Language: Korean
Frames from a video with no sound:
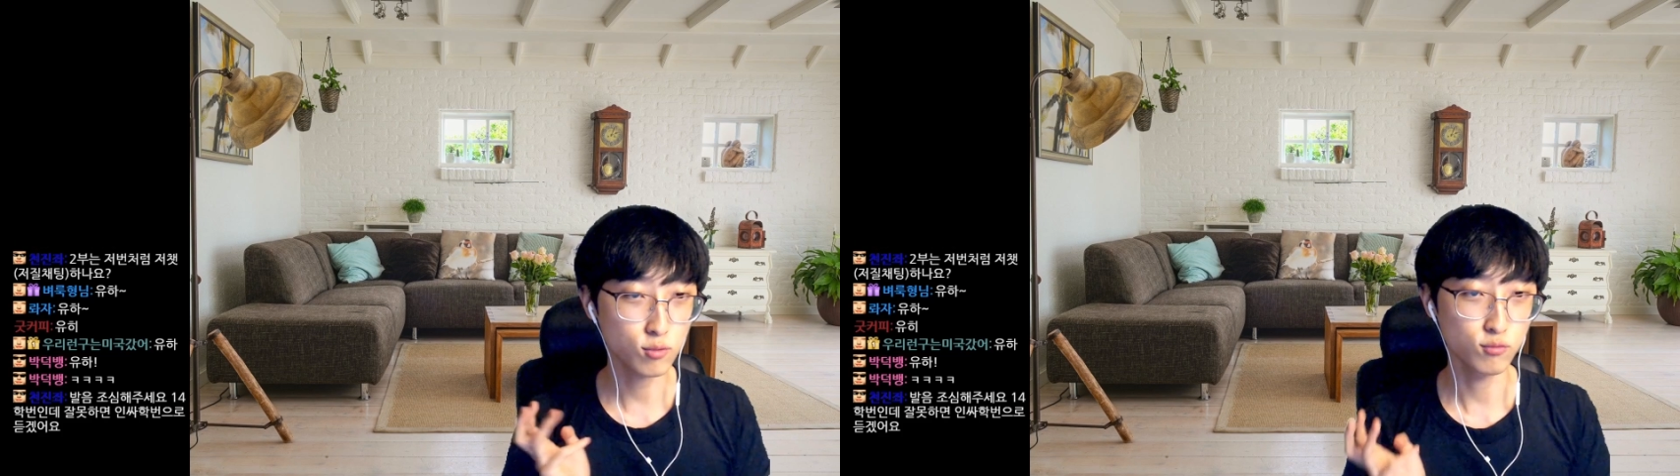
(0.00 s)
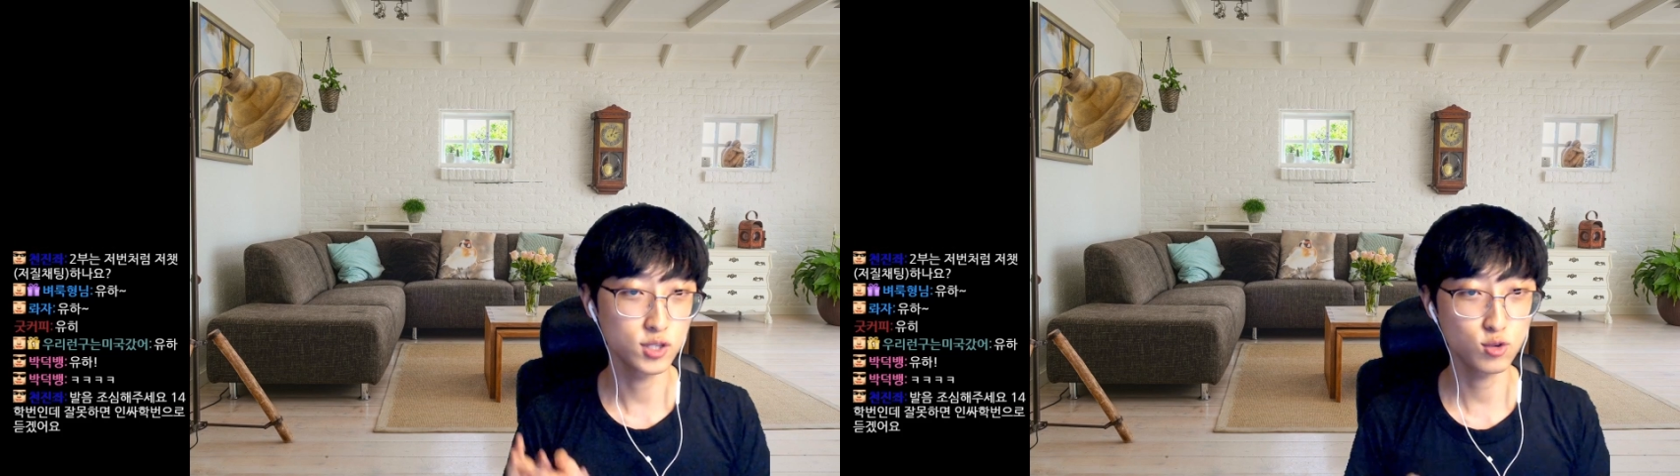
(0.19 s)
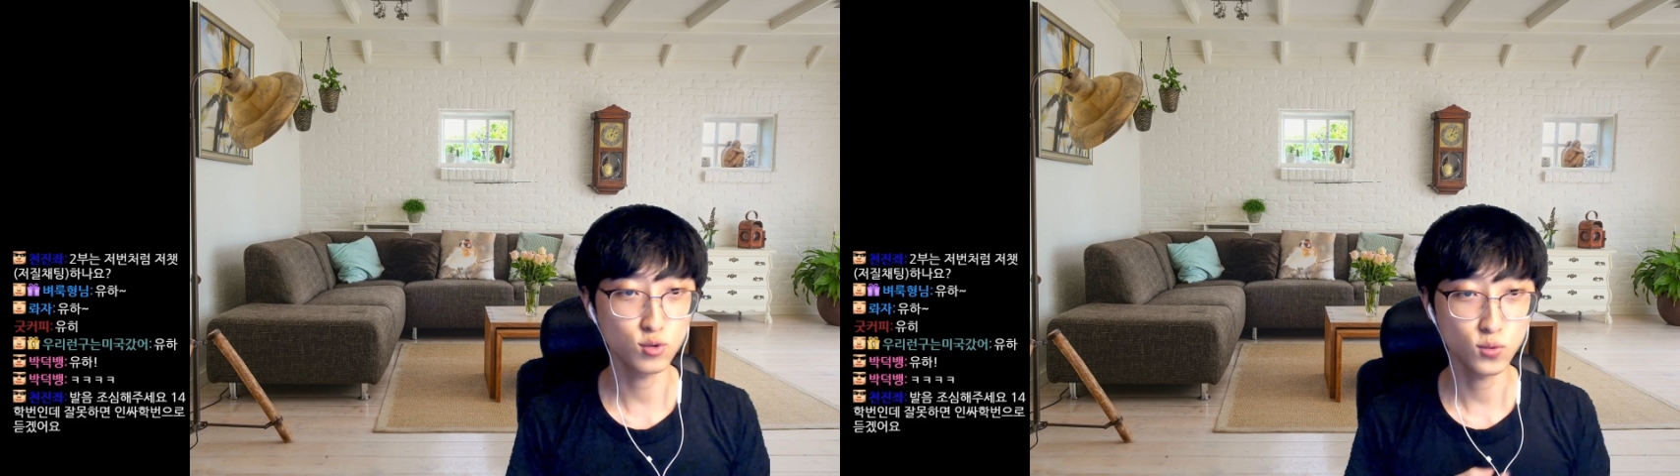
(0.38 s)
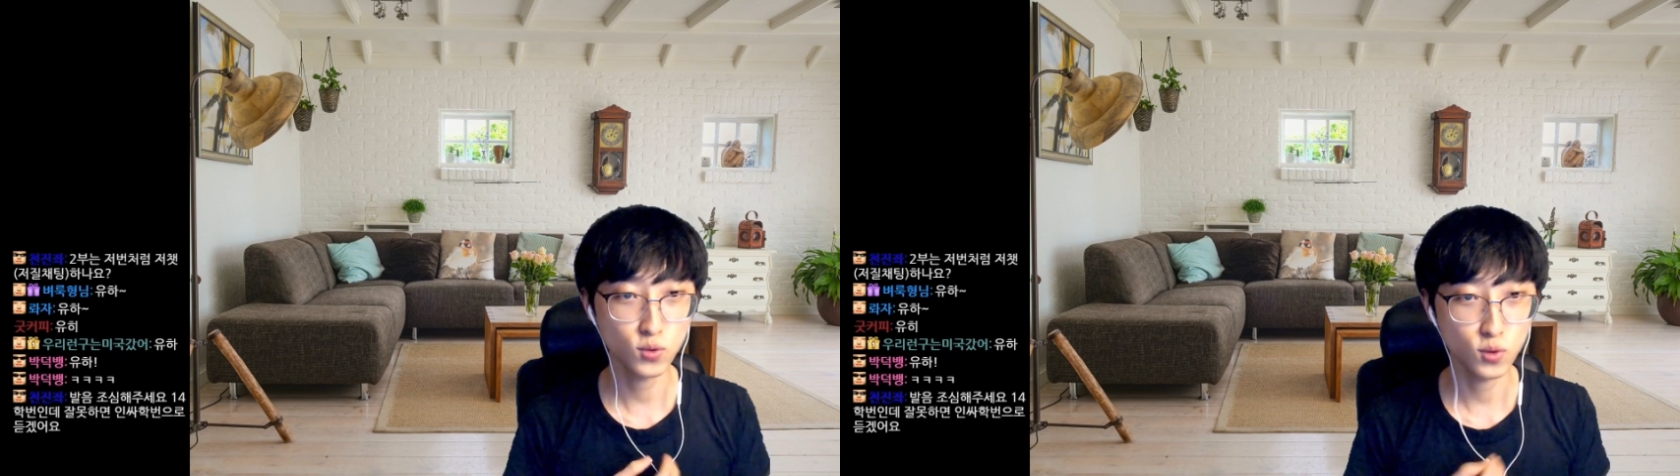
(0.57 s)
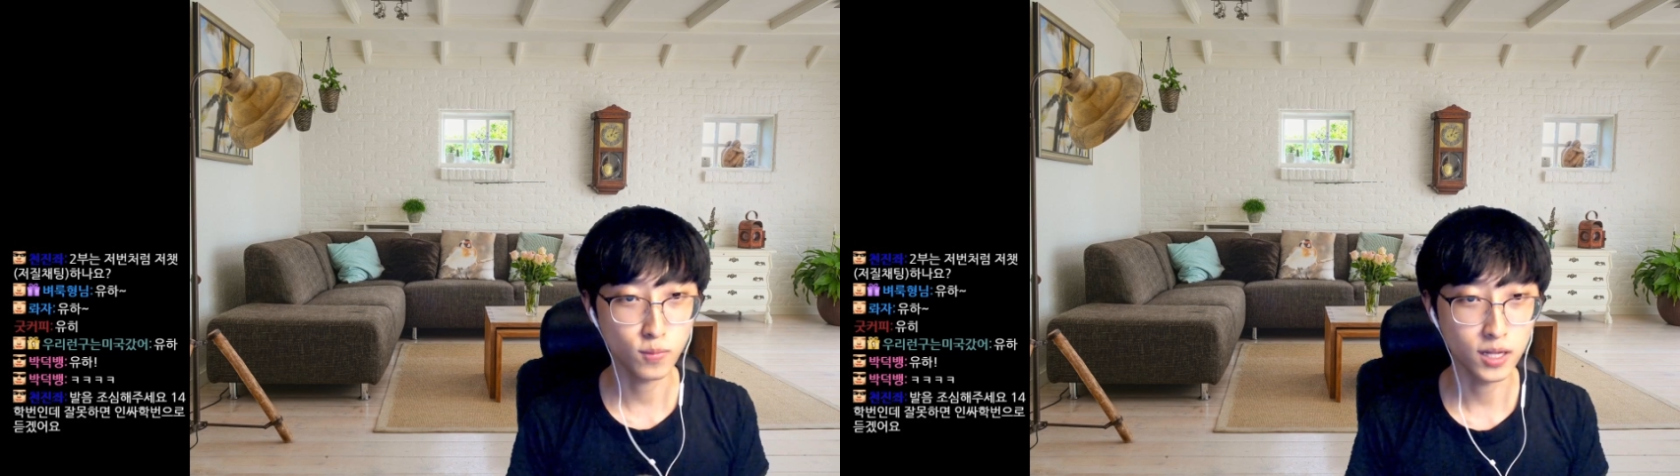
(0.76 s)

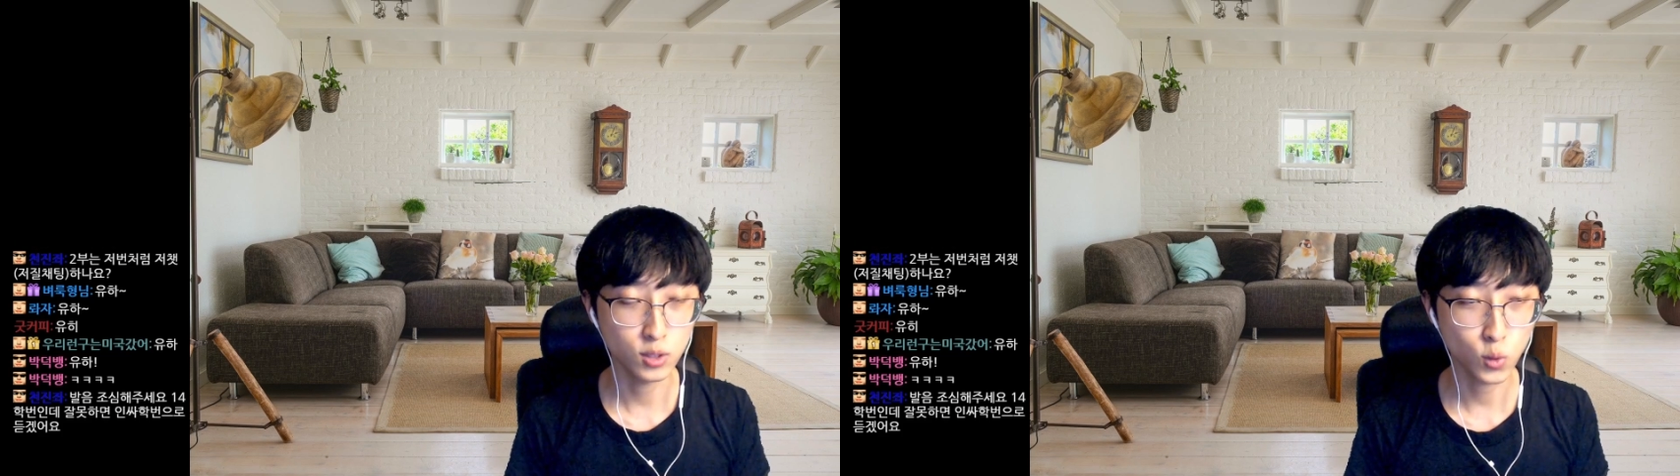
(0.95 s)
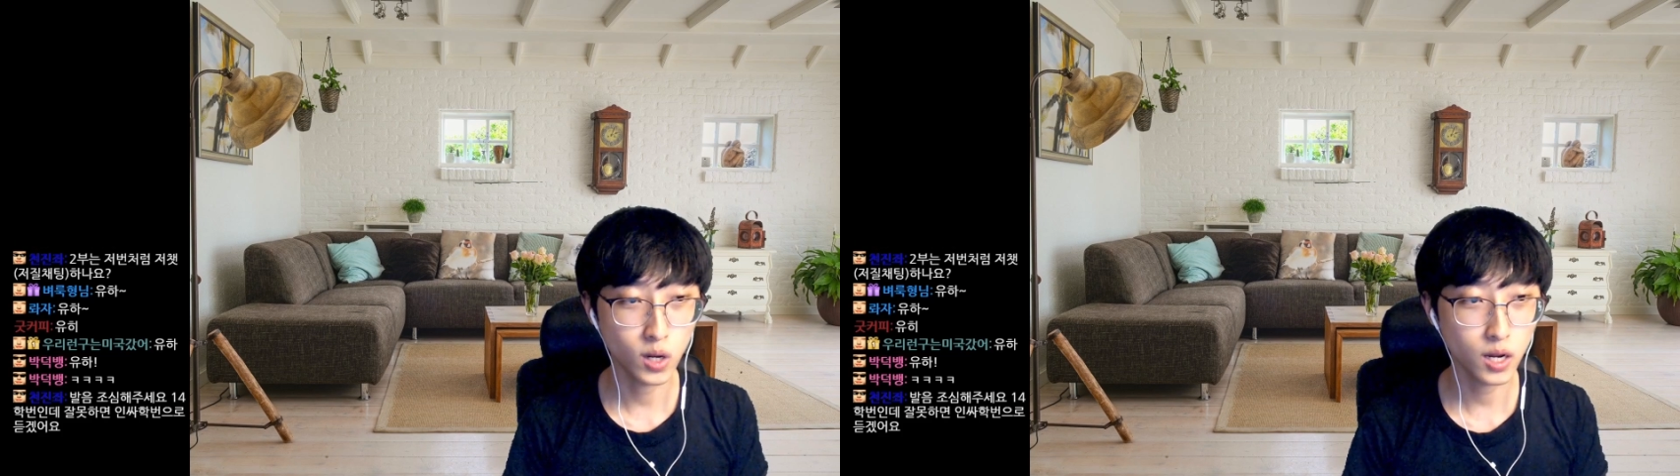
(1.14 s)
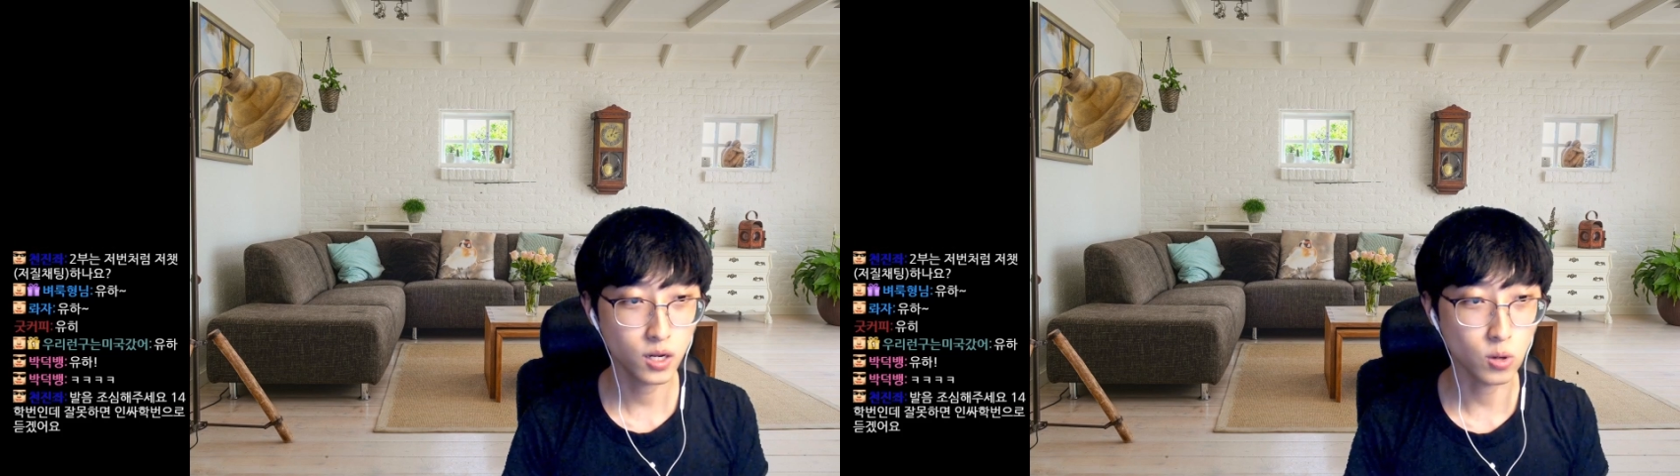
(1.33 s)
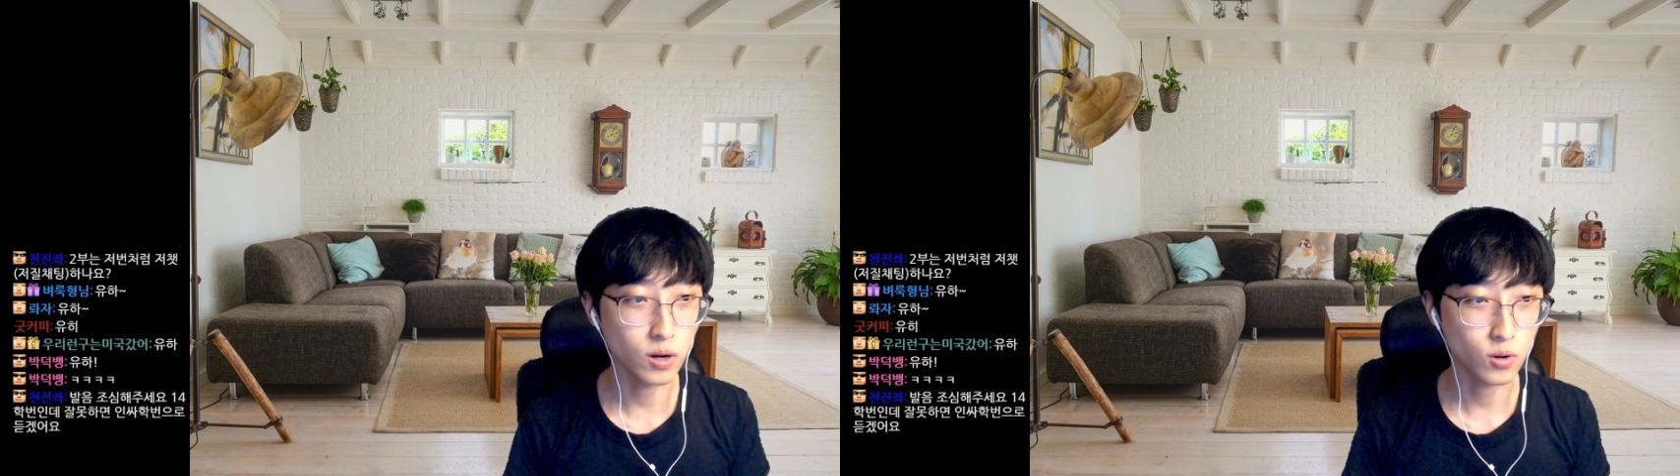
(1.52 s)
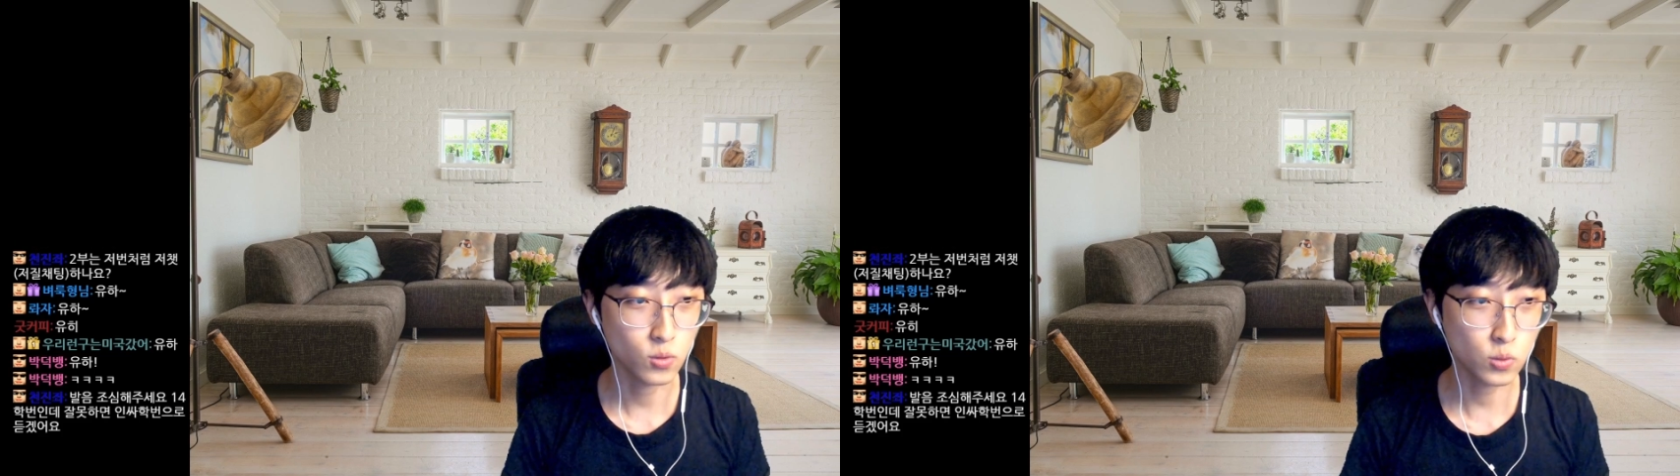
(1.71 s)
위주로 많이 돌아갈 것
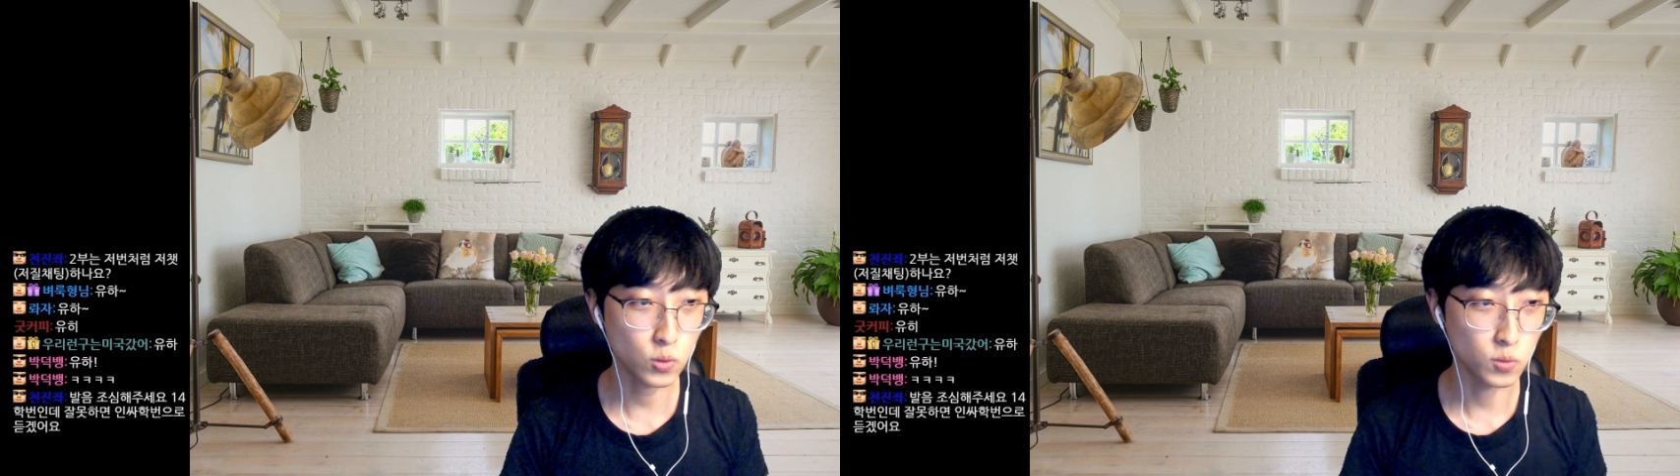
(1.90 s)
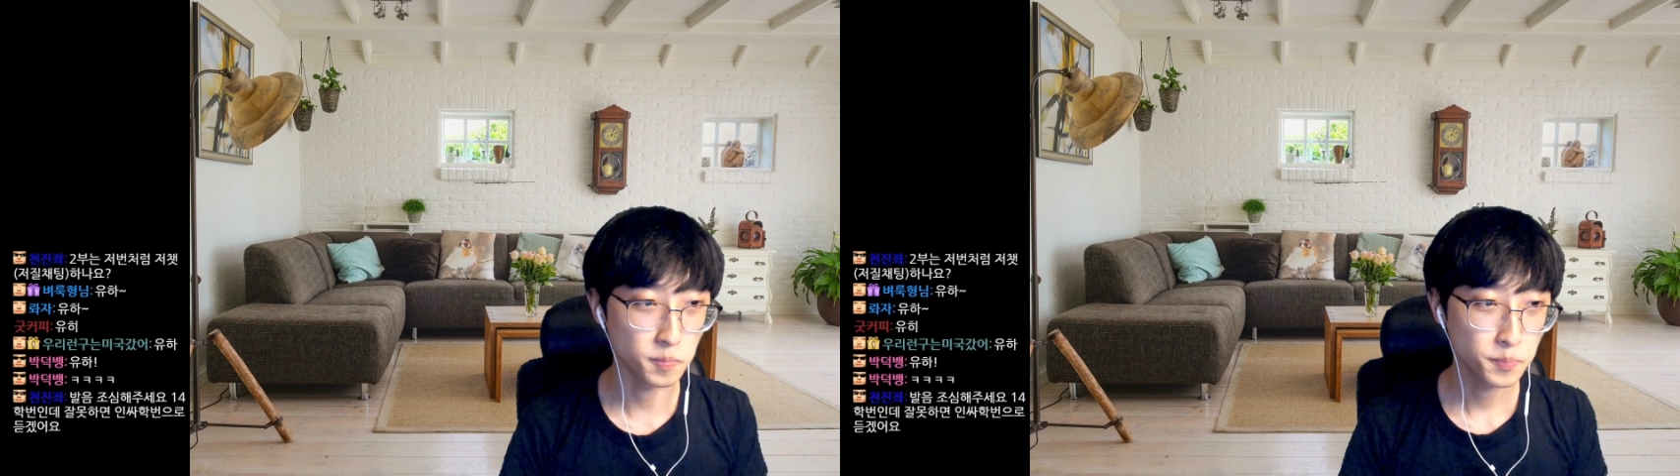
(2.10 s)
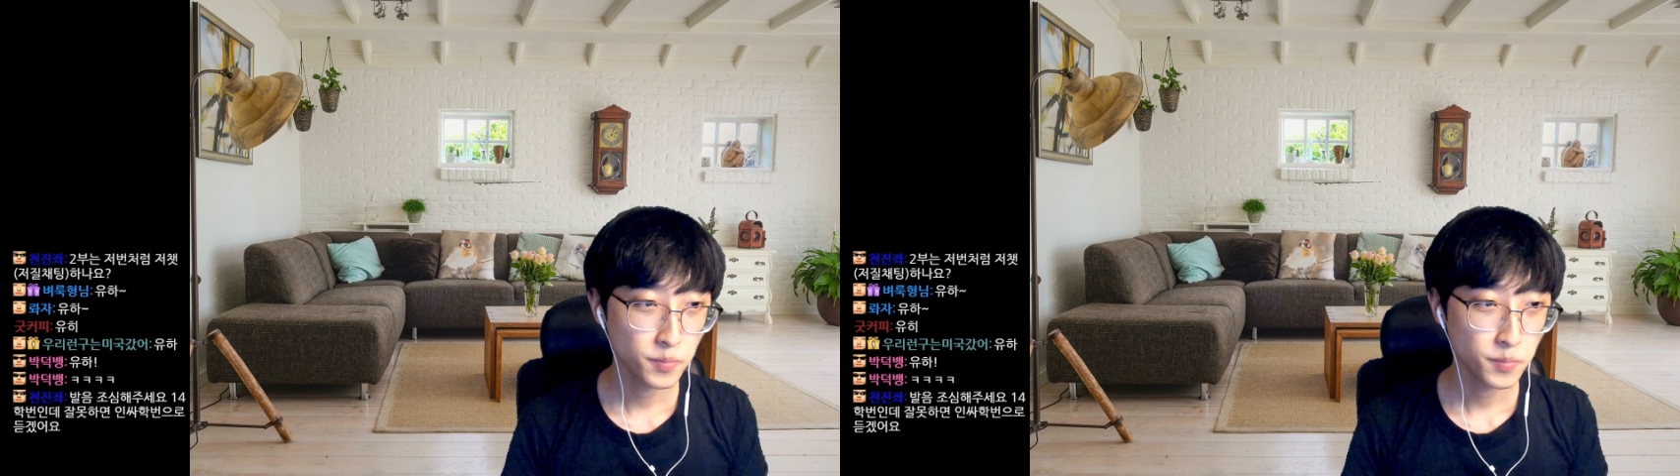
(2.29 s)
같고